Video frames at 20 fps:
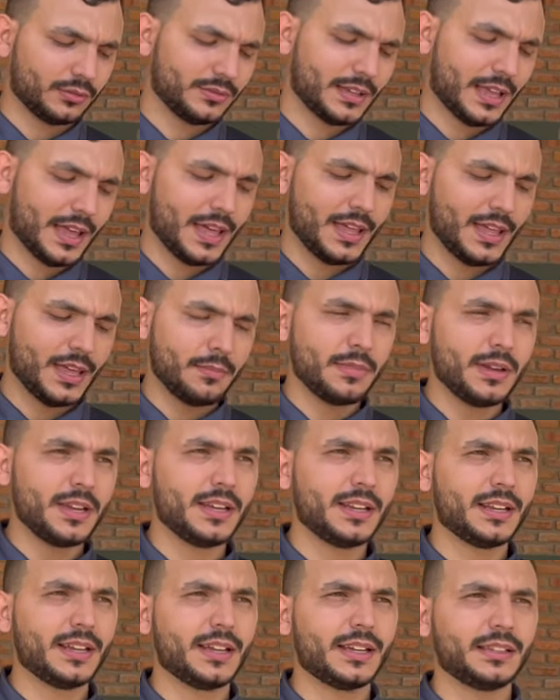Nada de
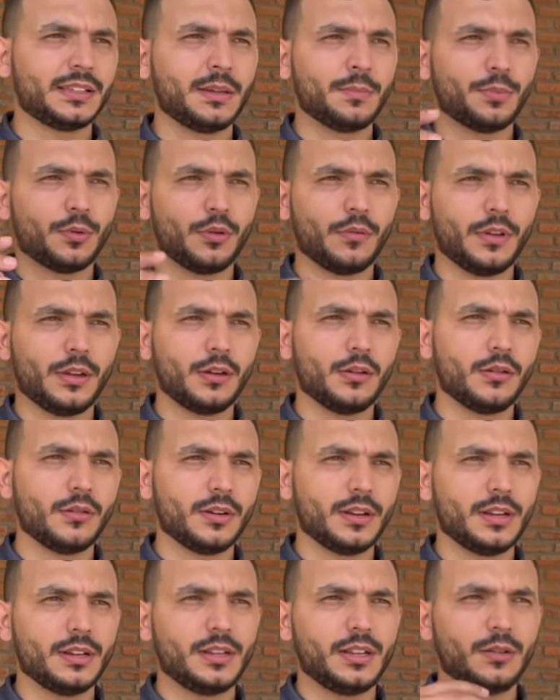miras, ni
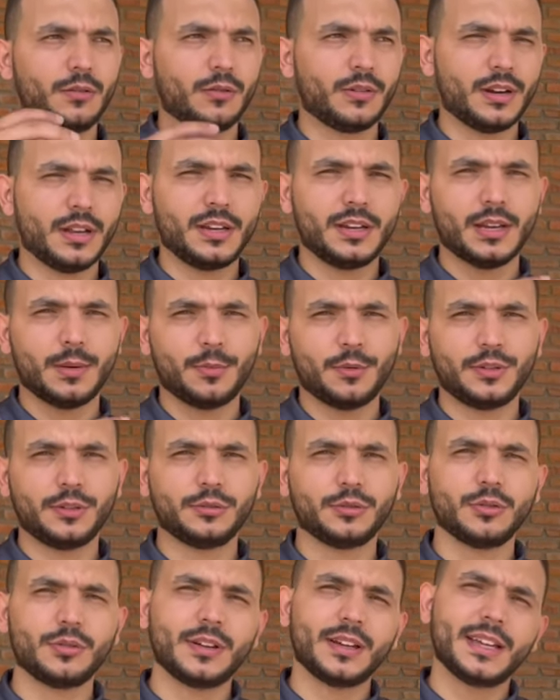proveedores, ni correr ni nada. Por si
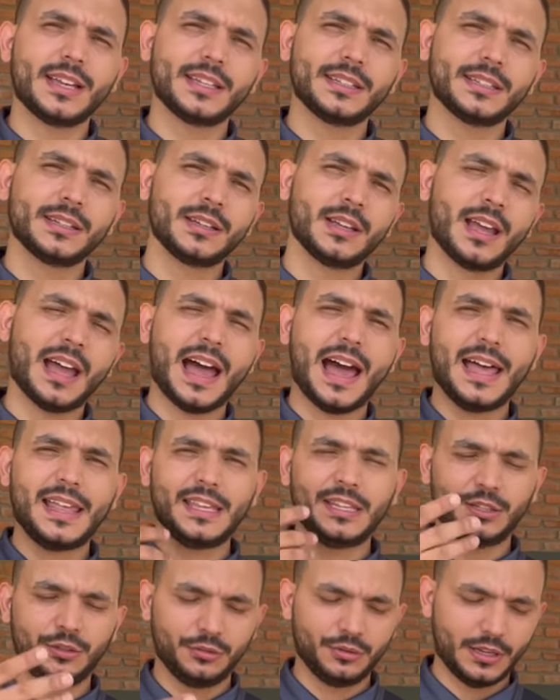toca es
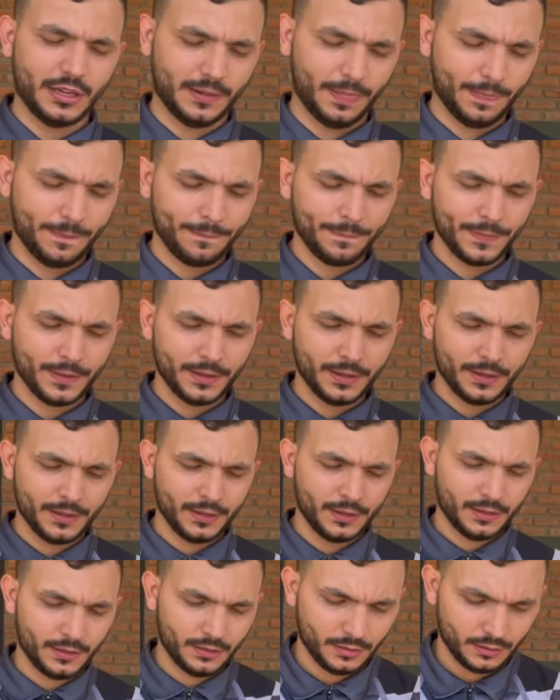adicional.
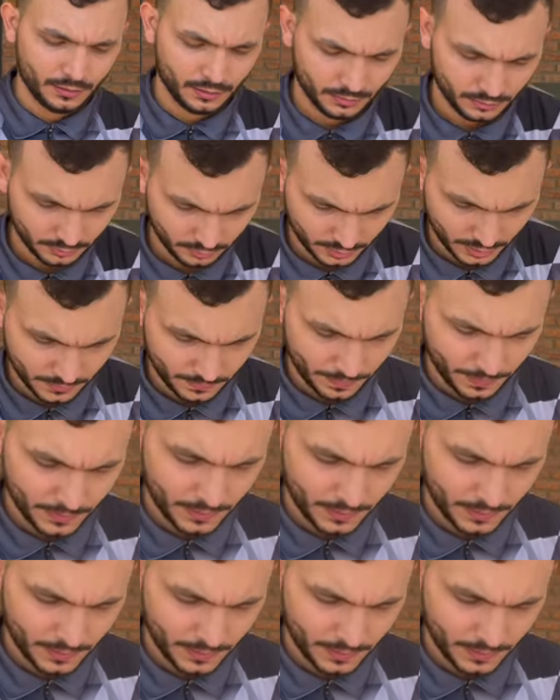¿Okay?